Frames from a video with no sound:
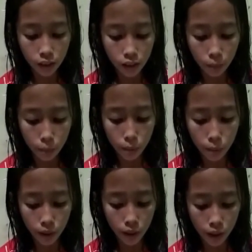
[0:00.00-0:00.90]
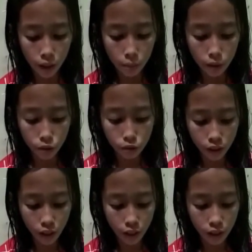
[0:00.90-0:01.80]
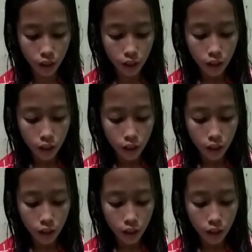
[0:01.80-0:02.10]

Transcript: tetapi mereka mendustai